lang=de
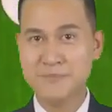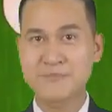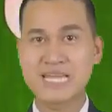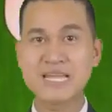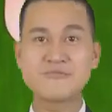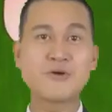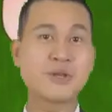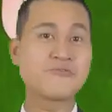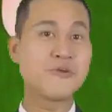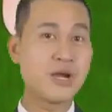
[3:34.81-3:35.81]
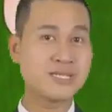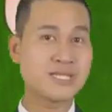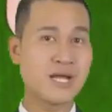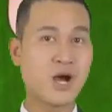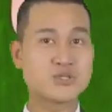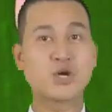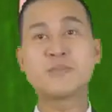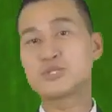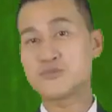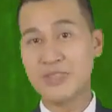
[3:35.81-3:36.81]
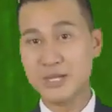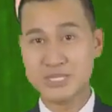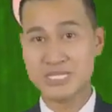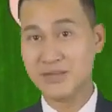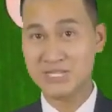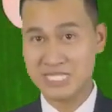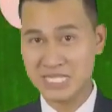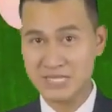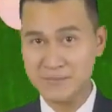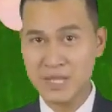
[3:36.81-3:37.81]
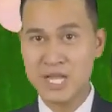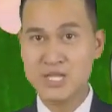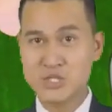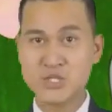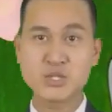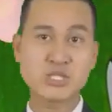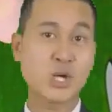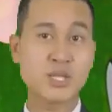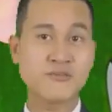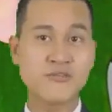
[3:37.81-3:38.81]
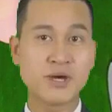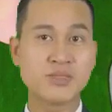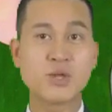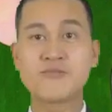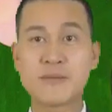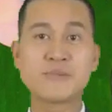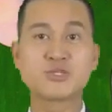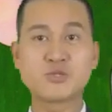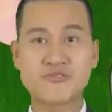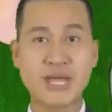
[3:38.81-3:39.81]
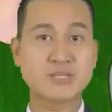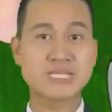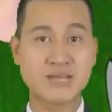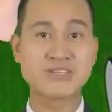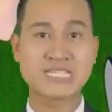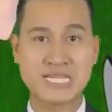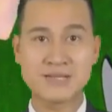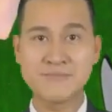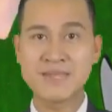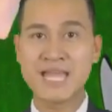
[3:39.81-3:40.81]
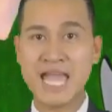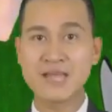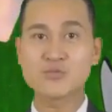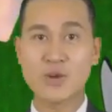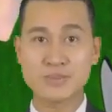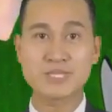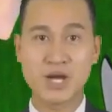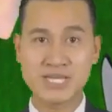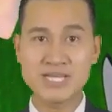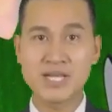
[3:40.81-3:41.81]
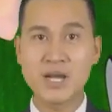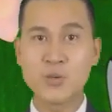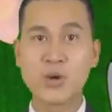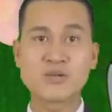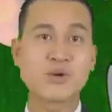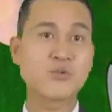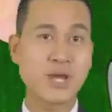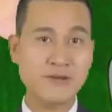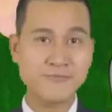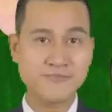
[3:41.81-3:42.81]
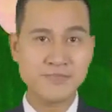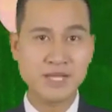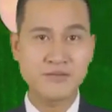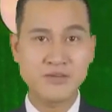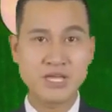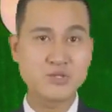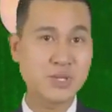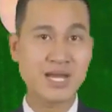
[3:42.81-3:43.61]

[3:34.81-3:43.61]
Hugo Egon Balder, Wiegald Boning und eben Ebenhelder von Sinnen. Die sind zwar älter und teilweise schlanker geworden.